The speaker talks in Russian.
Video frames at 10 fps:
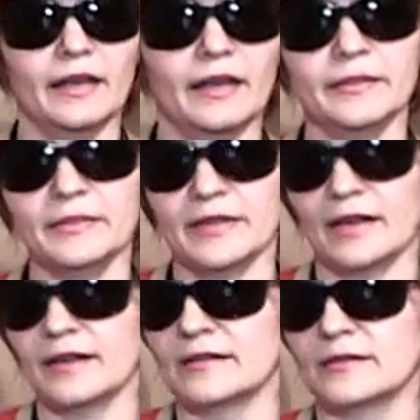Это
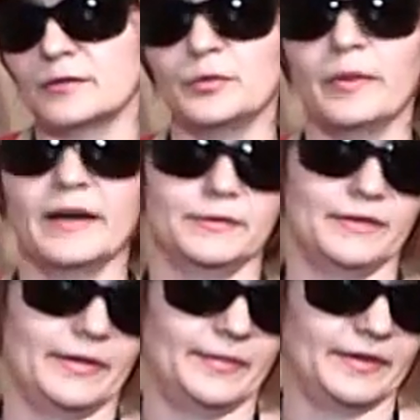меня судьба
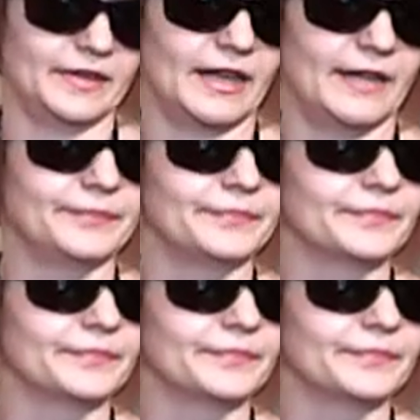сюда привела.